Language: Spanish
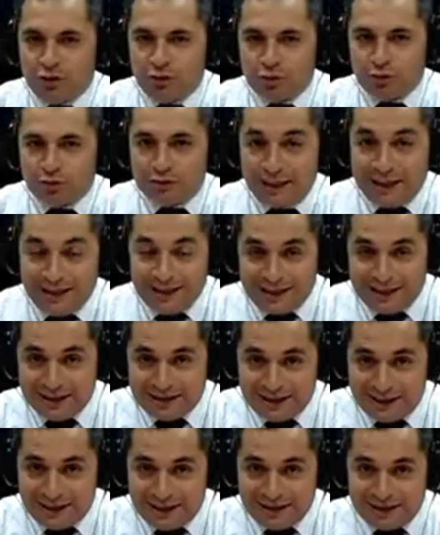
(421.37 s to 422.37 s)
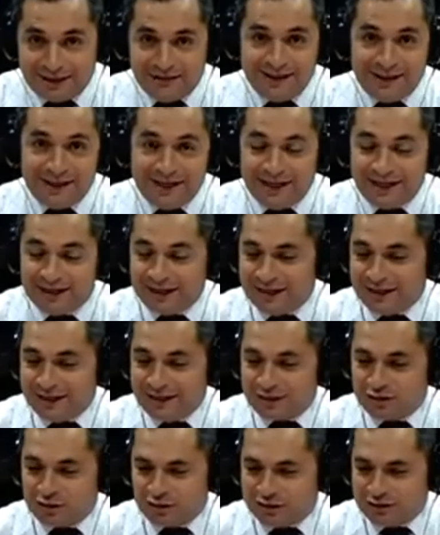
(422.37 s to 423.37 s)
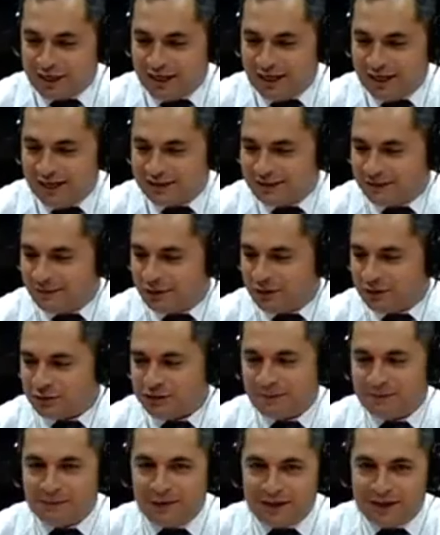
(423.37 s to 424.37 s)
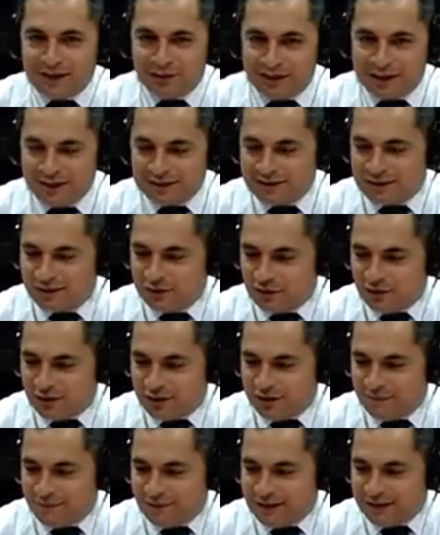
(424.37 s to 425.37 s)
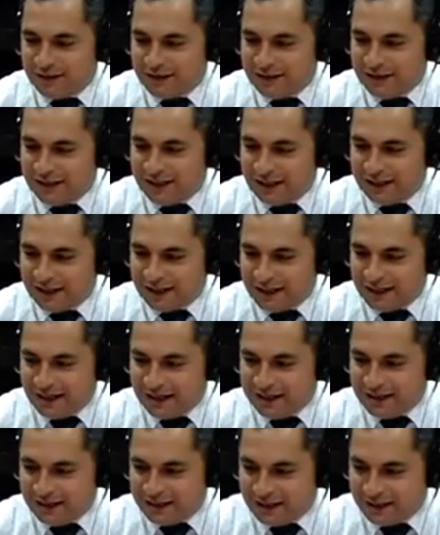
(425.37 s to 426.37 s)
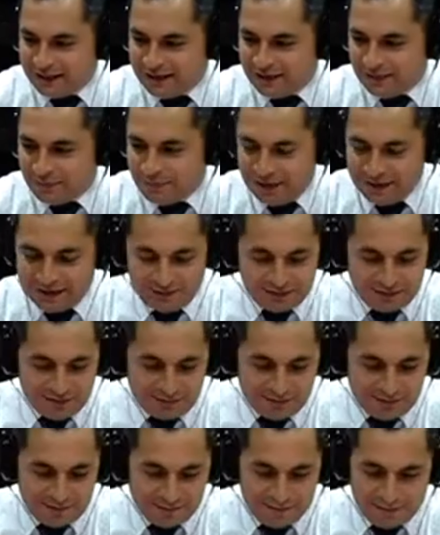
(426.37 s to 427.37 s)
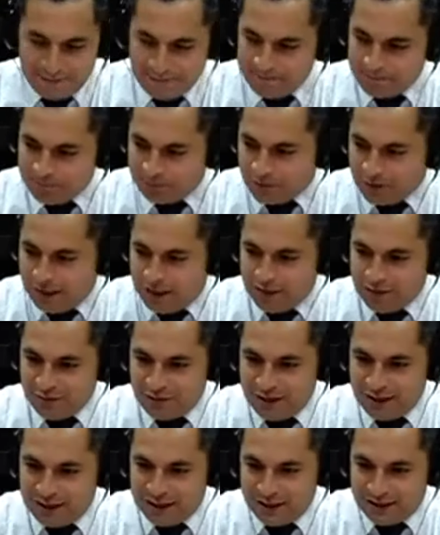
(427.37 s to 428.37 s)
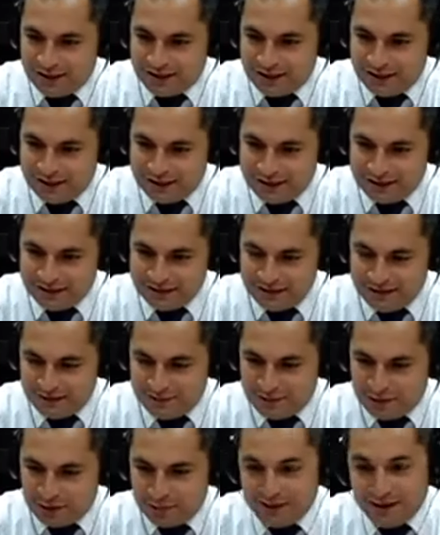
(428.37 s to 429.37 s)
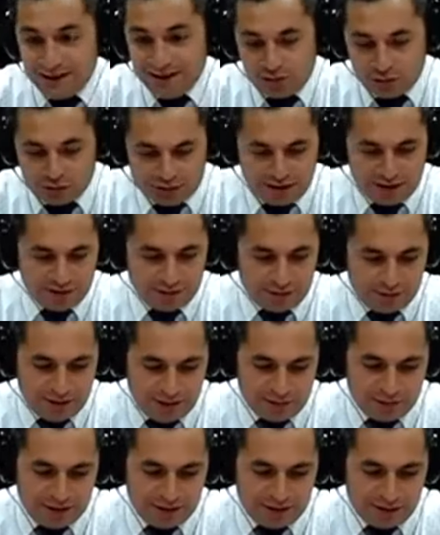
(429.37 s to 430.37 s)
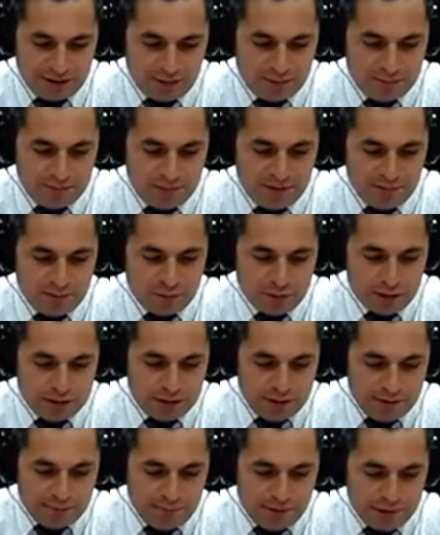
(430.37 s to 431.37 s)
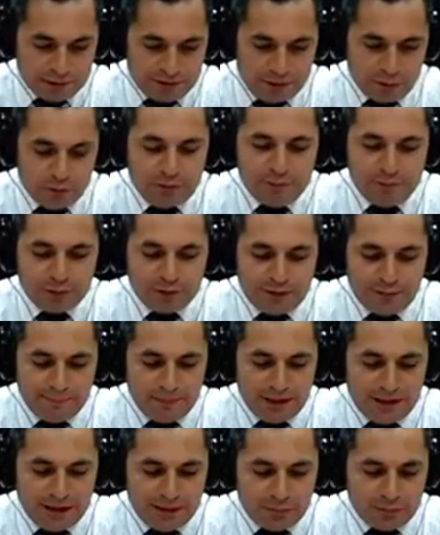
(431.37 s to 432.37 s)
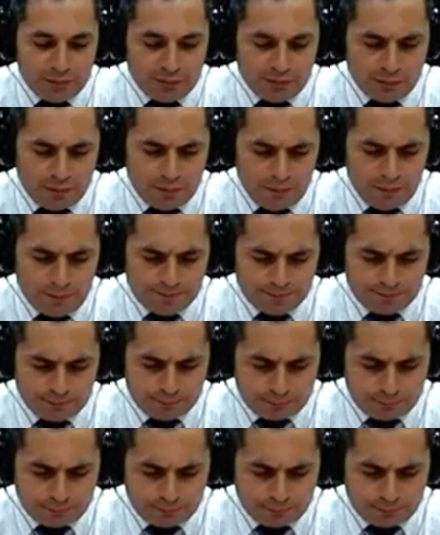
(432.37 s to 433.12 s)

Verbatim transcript: todos ustedes que están a través de las redes sociales, amados hermanos, que el Señor les bendiga grande, grandemente. Hay una gran cantidad de hermanos, más de 200 ya conectados en vivo, pero saludamos también a nuestro